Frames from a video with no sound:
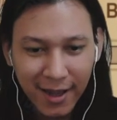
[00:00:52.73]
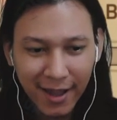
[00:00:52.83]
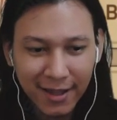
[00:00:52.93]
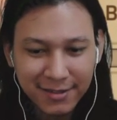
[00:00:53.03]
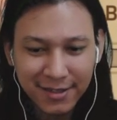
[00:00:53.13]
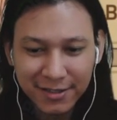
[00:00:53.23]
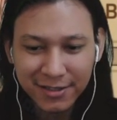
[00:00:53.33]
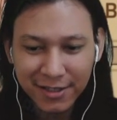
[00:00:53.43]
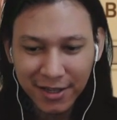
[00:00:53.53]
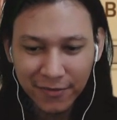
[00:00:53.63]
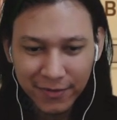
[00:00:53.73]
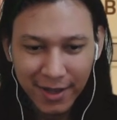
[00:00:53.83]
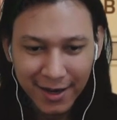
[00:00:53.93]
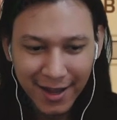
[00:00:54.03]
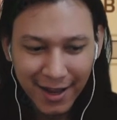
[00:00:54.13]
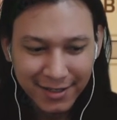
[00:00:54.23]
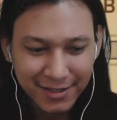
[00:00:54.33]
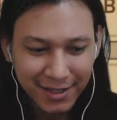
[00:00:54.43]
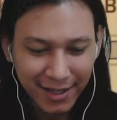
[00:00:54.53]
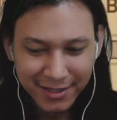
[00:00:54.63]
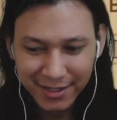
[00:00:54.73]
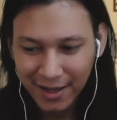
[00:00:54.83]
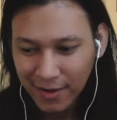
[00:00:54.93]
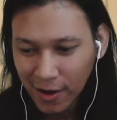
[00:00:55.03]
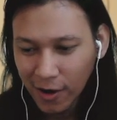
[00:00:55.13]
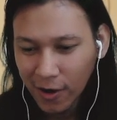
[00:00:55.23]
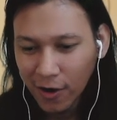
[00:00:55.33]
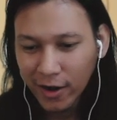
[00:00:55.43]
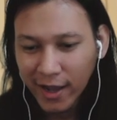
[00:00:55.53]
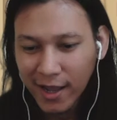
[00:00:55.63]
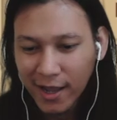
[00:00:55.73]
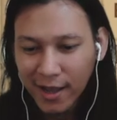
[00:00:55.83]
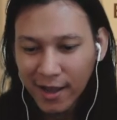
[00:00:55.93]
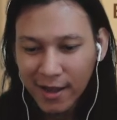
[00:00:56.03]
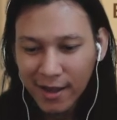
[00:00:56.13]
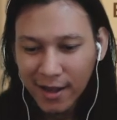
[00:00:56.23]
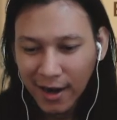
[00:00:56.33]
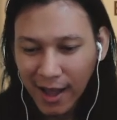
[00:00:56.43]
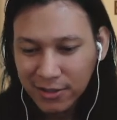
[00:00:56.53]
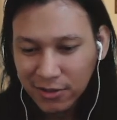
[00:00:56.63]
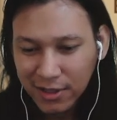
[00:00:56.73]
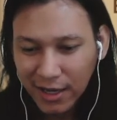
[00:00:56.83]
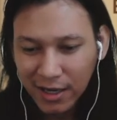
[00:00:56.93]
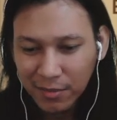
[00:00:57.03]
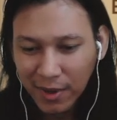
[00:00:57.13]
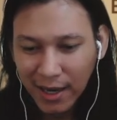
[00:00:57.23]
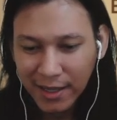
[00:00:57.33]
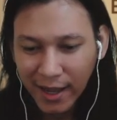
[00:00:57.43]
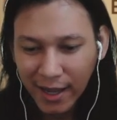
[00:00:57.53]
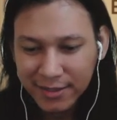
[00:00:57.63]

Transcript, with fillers: ya exchange gift-nya. Nah, di sini guys ya. Oke, okay. Langsung kita redeemkan aja